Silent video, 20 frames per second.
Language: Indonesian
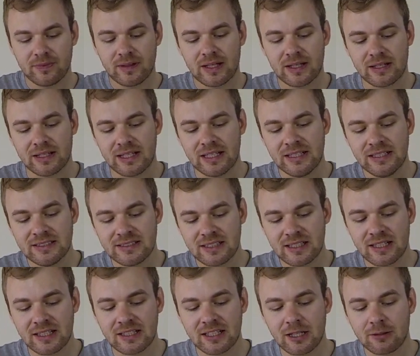Nah, ini
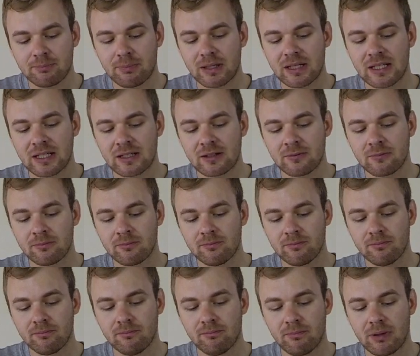sekarang yang paling
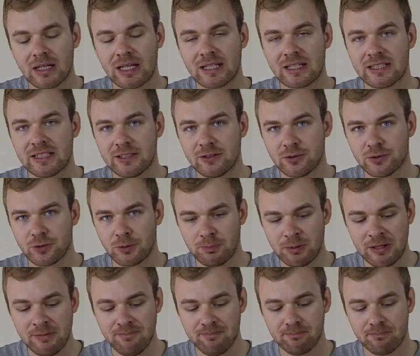paling
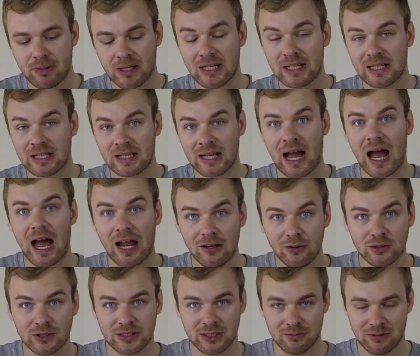ditutupi, paling
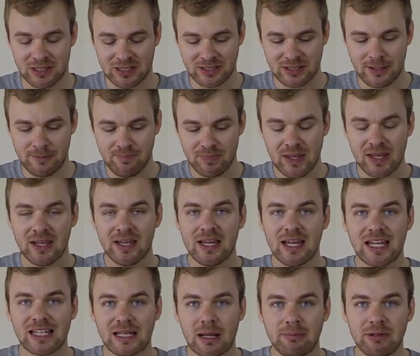halus sebenarnya.
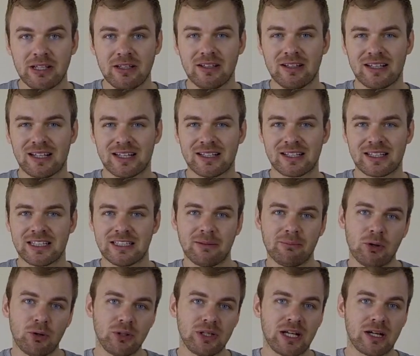Tapi karena
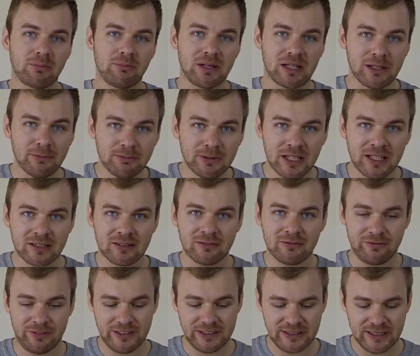kita mau yang mirip dengan
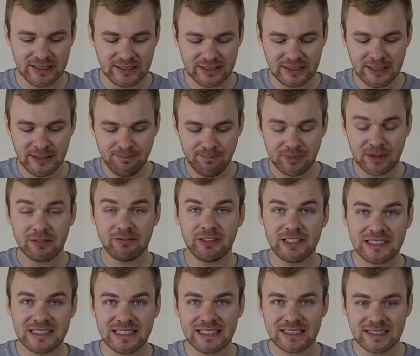fisik sih,
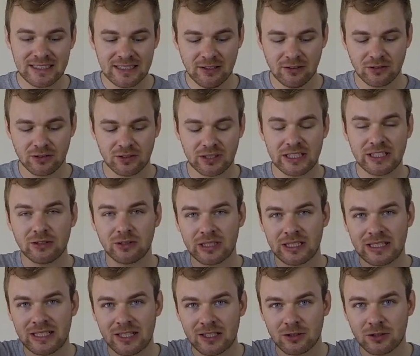fisik sih untuk itu
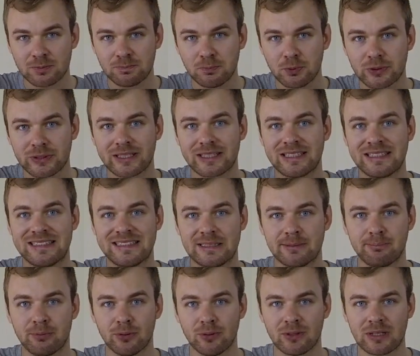kita harus putar
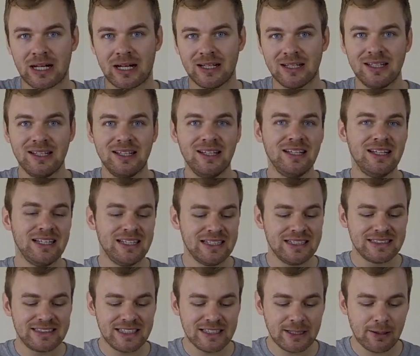10 kali.
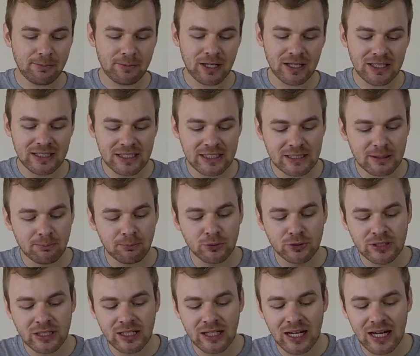Setiap kali kita
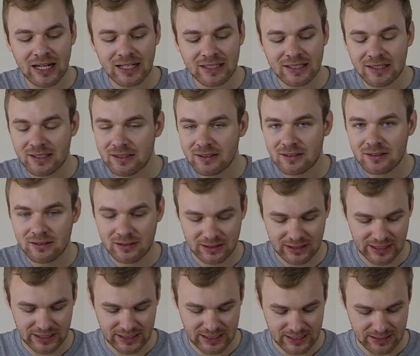putar ada
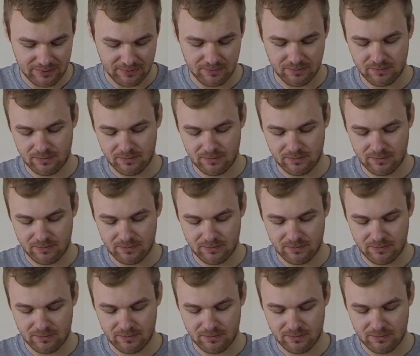ini.